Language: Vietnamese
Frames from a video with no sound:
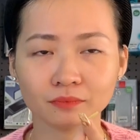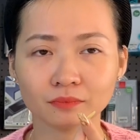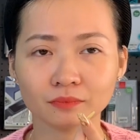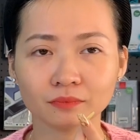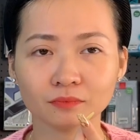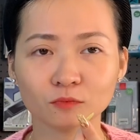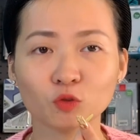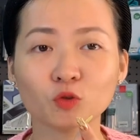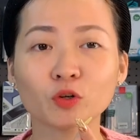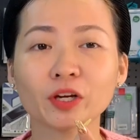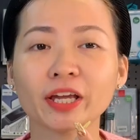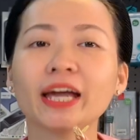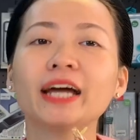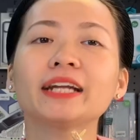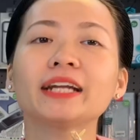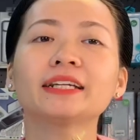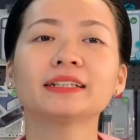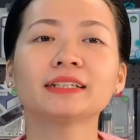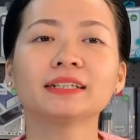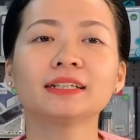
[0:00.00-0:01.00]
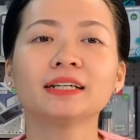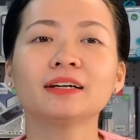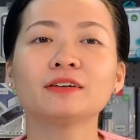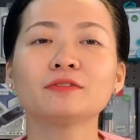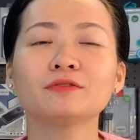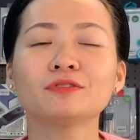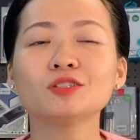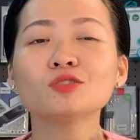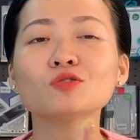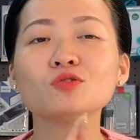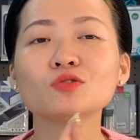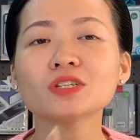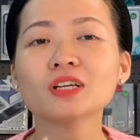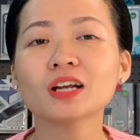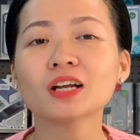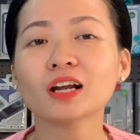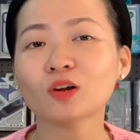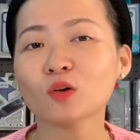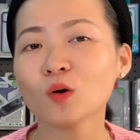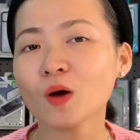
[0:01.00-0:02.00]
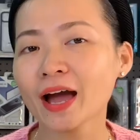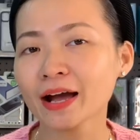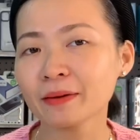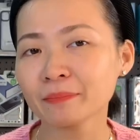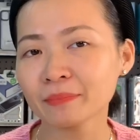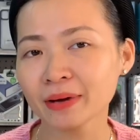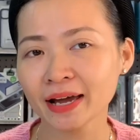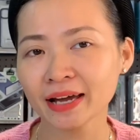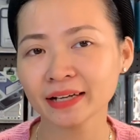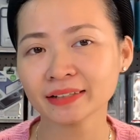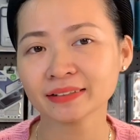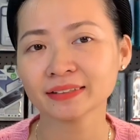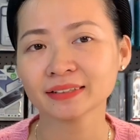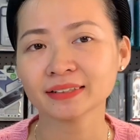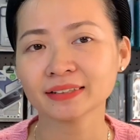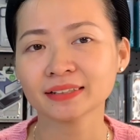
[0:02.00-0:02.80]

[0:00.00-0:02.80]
phụ kiện ví dụ như là loa Harman